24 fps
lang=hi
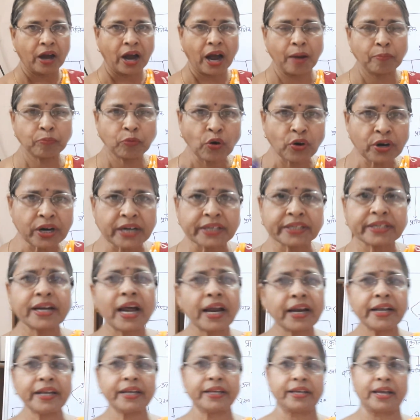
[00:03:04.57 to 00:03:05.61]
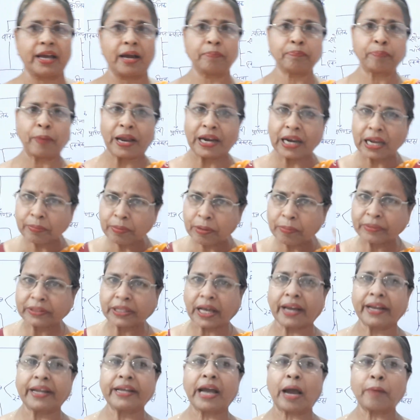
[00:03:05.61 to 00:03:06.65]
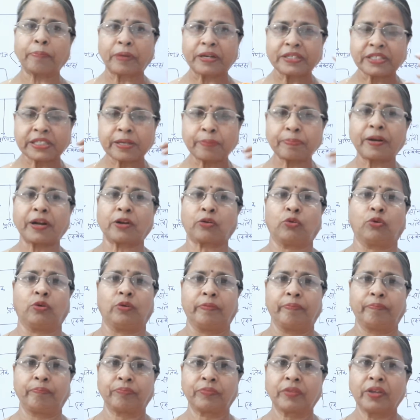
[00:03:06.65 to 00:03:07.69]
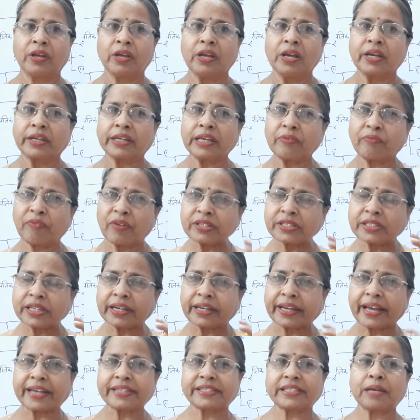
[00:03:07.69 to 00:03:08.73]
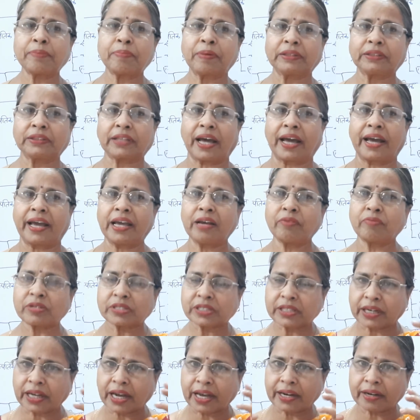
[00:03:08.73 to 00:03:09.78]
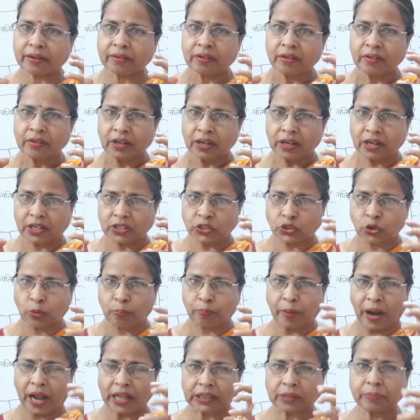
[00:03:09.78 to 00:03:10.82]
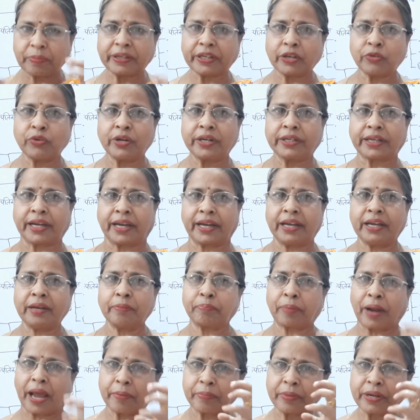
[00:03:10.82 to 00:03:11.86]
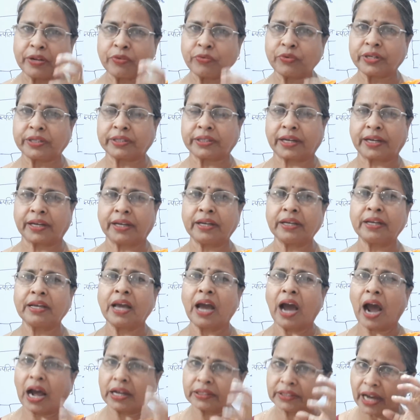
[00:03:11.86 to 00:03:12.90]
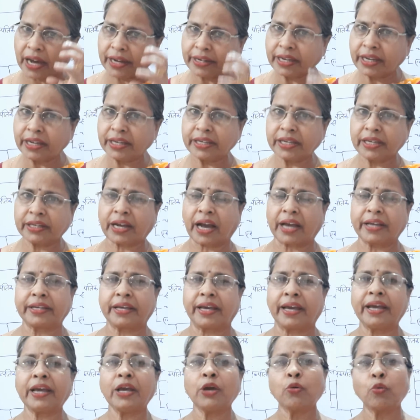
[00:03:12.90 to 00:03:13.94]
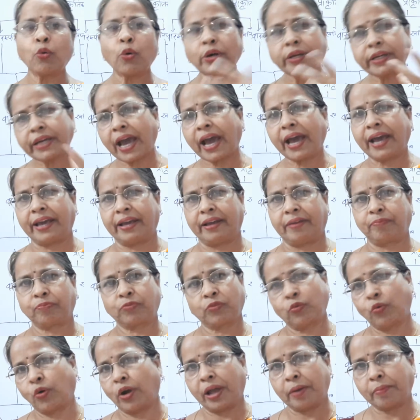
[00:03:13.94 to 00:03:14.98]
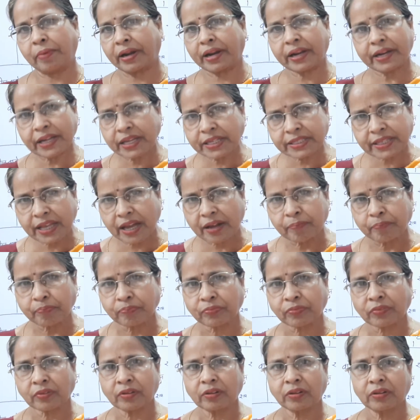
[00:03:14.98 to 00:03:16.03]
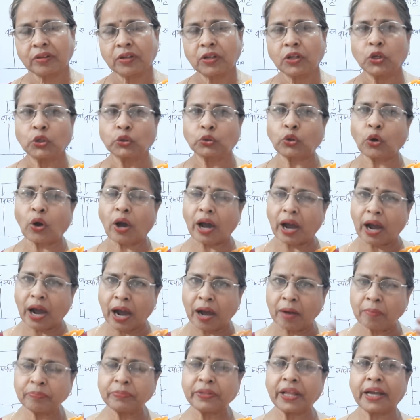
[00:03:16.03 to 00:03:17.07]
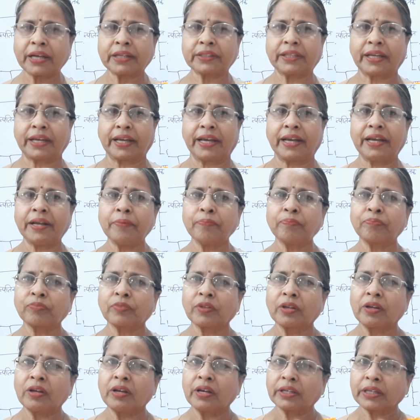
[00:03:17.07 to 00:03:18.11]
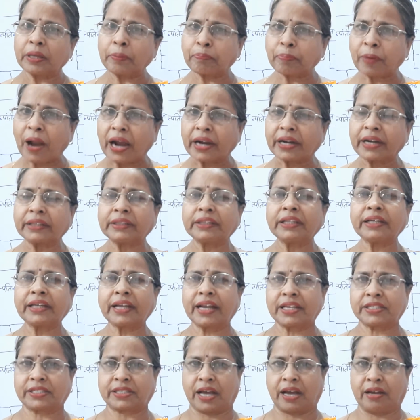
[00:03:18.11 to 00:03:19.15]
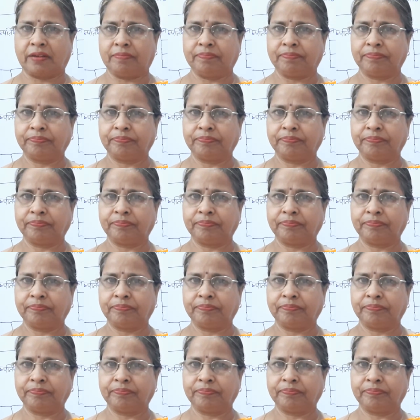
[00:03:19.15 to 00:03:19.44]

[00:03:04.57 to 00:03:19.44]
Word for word: हमको रटना नहीं है हम पहले भी बता रहे हैं आप कंसेप्ट रखो कि वस्त्र कैसे बनता है वस्त्र का जो प्राथमिक यूनिट है प्राइमरी यूनिट है आधारीय इकाई है वो क्या है वो है हमारा रेशा तो हम देखते हैं कि प्राकृतिक रेशा